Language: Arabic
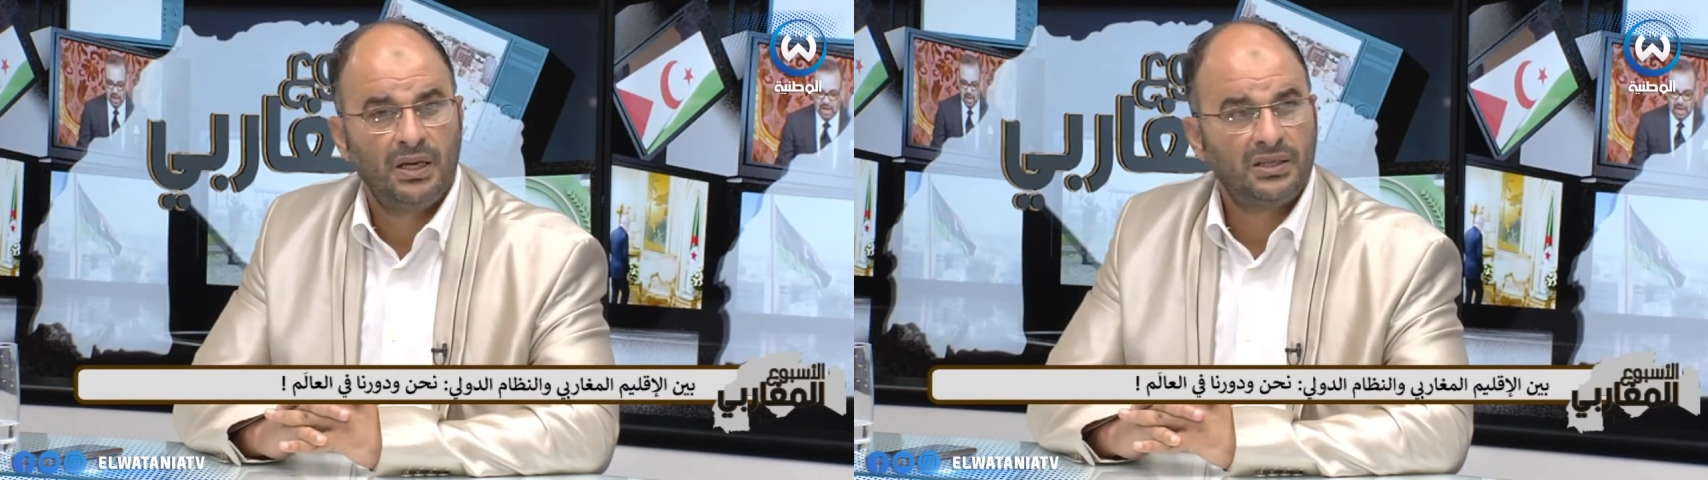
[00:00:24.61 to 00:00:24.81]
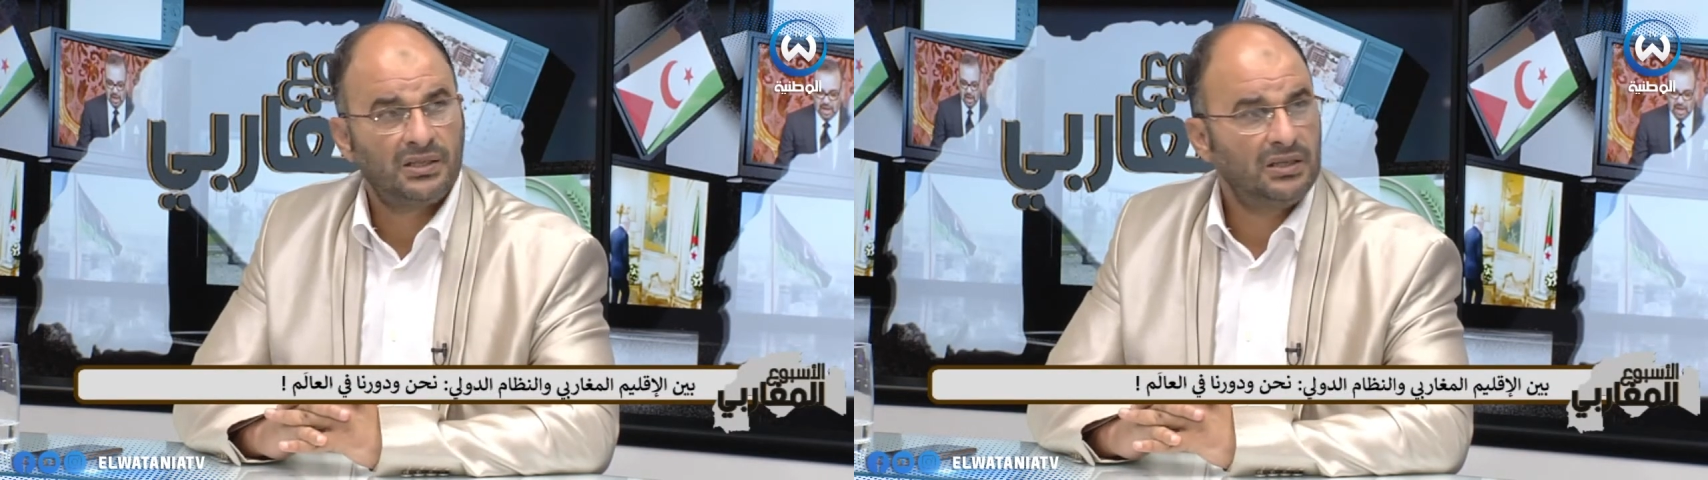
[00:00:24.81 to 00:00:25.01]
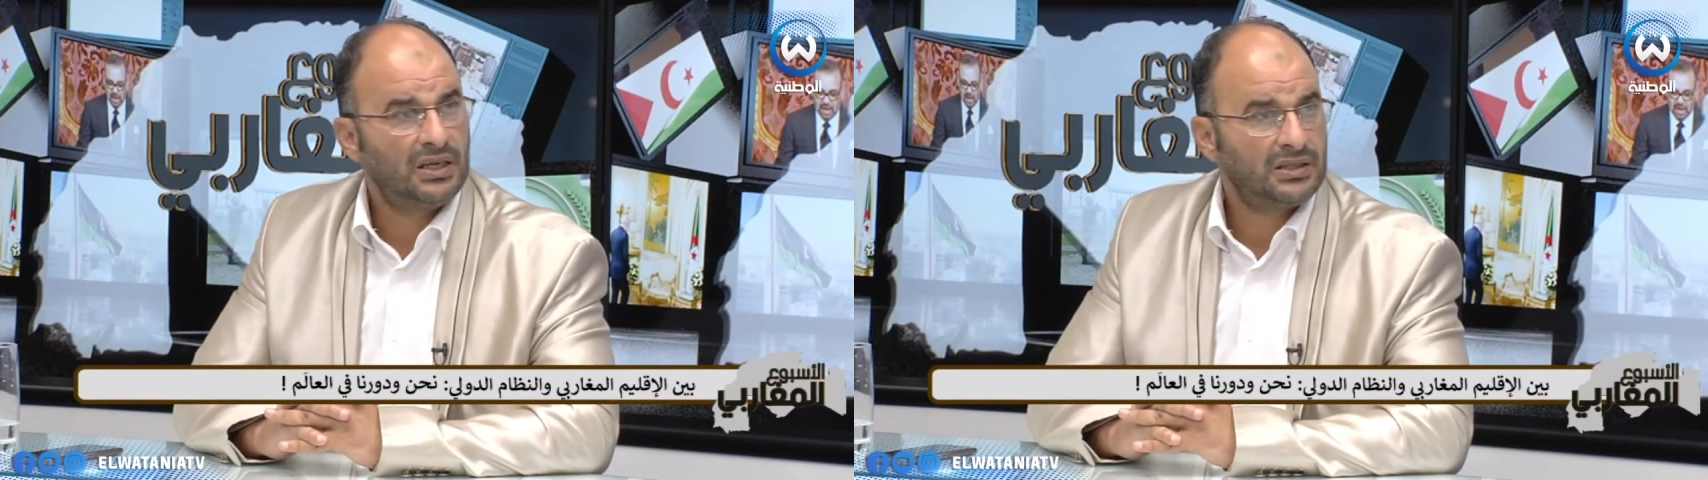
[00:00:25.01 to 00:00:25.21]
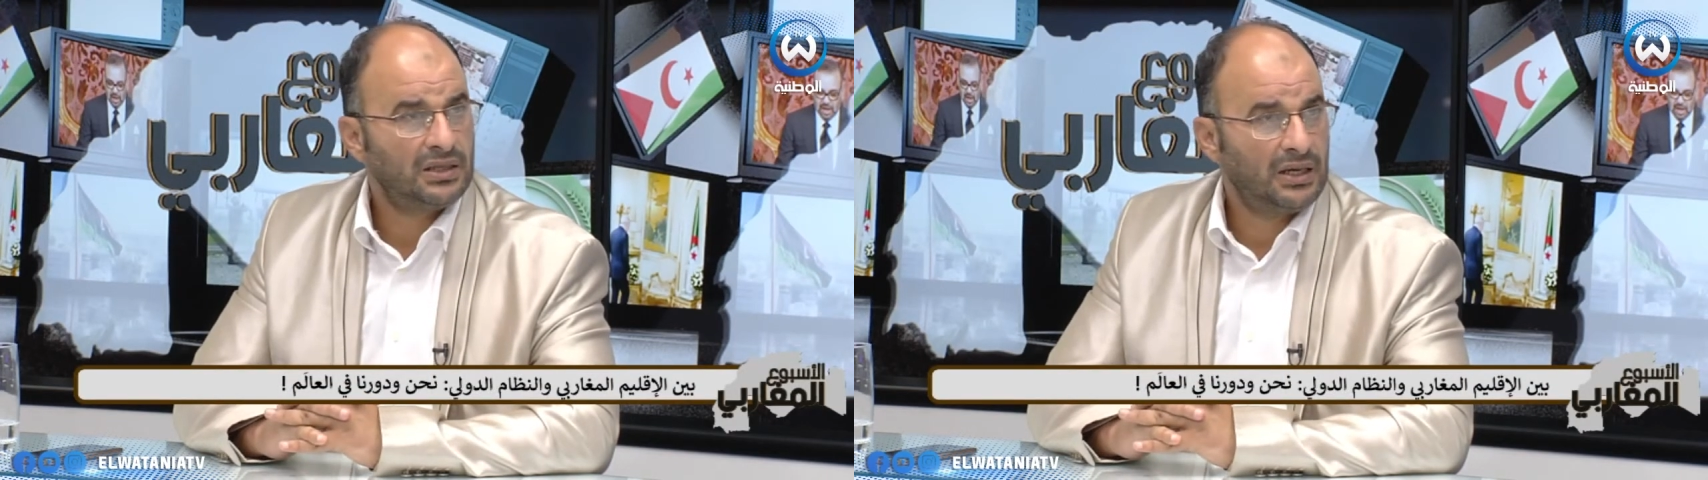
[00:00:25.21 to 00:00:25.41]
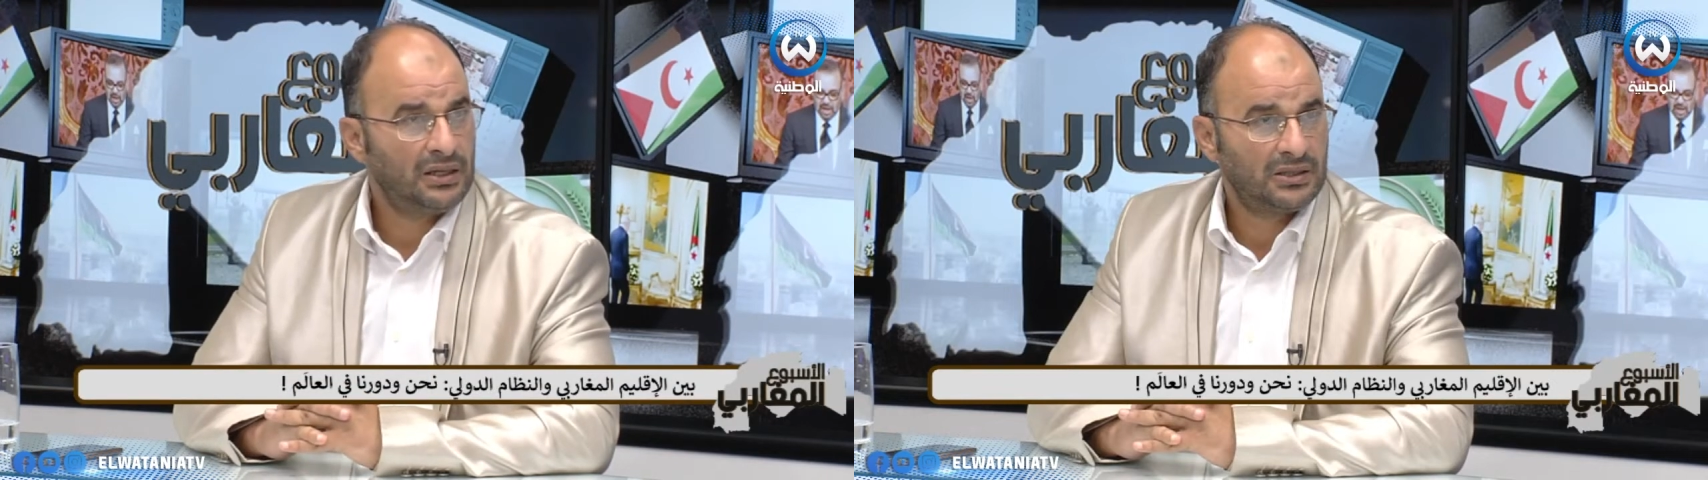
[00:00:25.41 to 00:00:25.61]

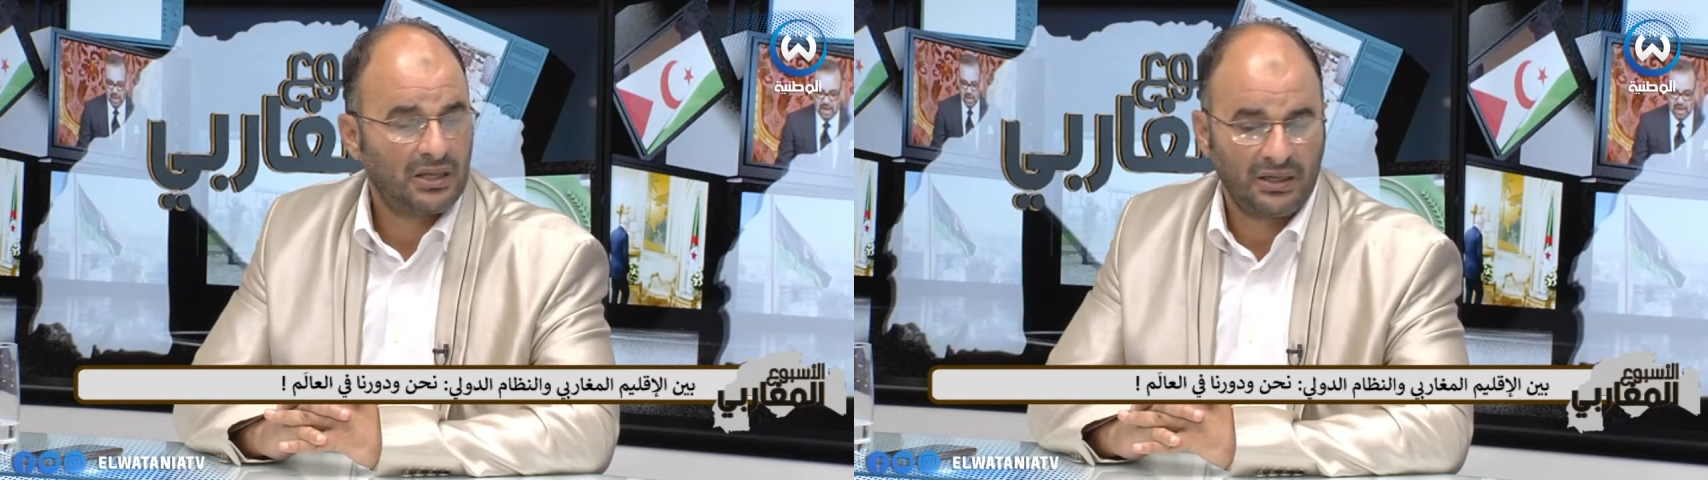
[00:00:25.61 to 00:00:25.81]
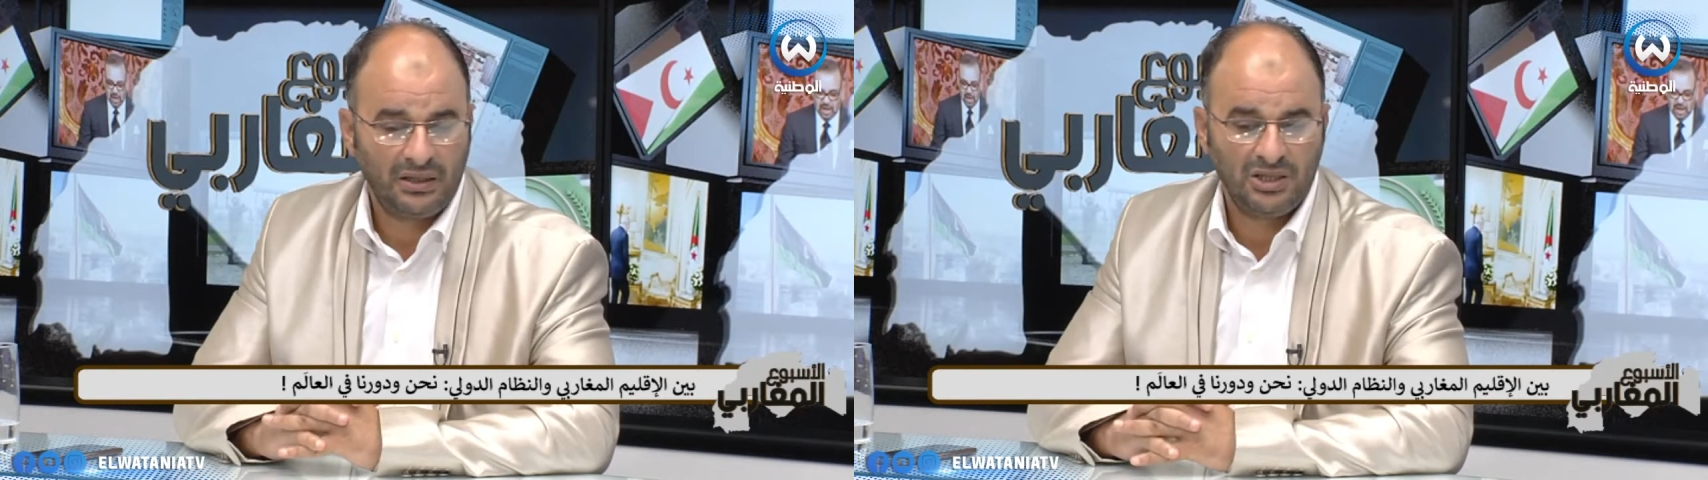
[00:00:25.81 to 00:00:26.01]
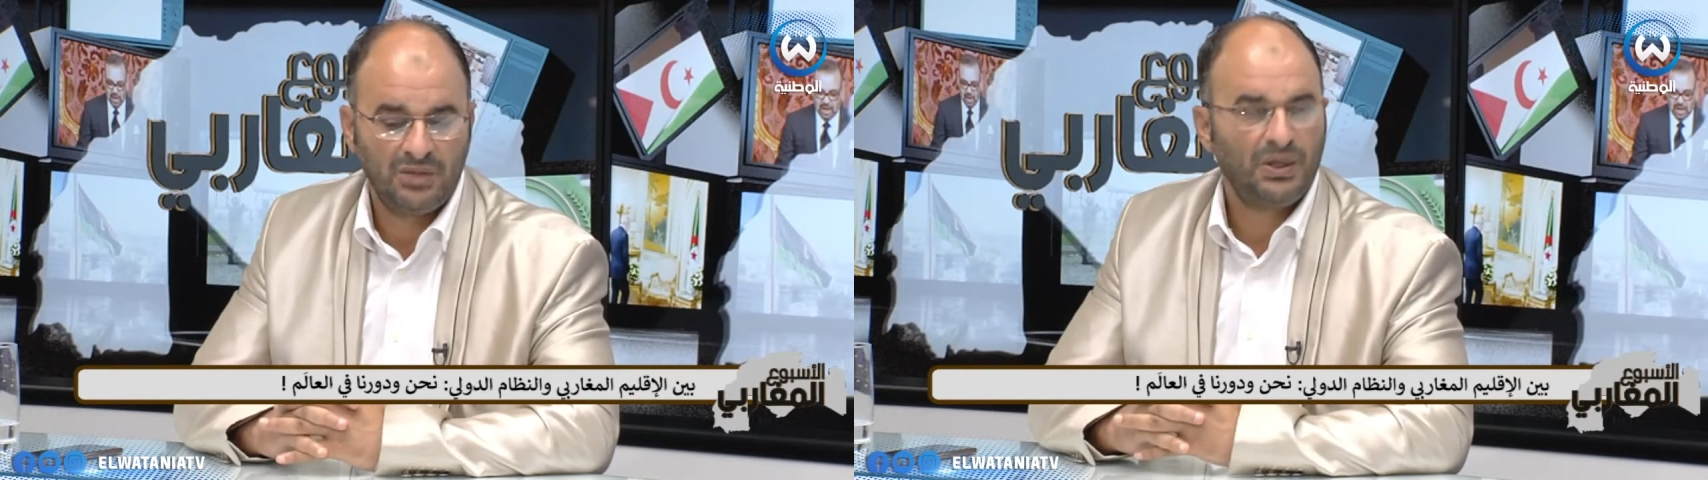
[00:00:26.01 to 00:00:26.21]
السياسي الاستراتيجي